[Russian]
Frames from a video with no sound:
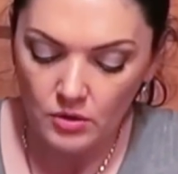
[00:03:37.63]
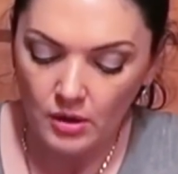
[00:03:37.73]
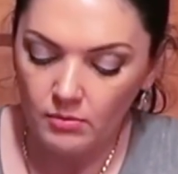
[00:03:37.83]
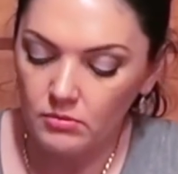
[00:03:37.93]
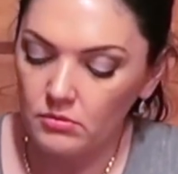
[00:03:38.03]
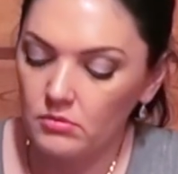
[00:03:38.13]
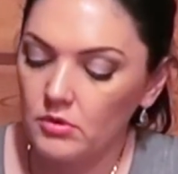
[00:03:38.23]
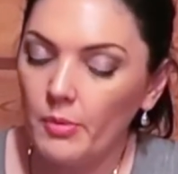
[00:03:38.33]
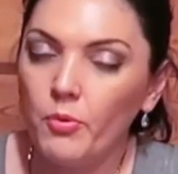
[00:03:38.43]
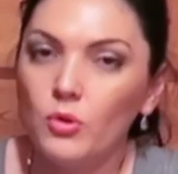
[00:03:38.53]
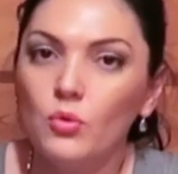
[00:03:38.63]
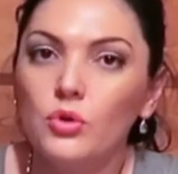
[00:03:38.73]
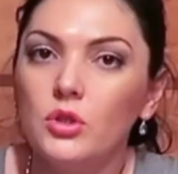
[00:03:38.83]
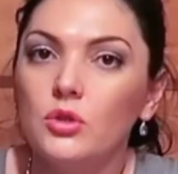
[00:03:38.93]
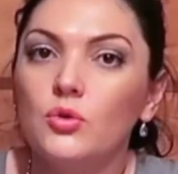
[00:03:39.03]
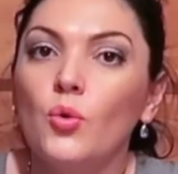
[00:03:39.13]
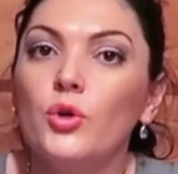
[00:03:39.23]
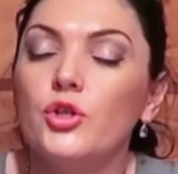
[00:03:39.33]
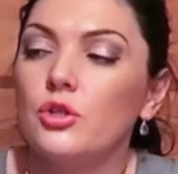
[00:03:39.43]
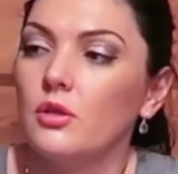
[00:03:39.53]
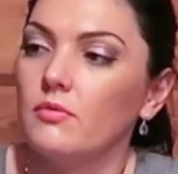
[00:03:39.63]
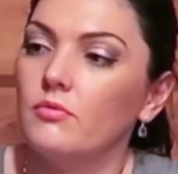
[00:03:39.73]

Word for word: Там, на полгода точно.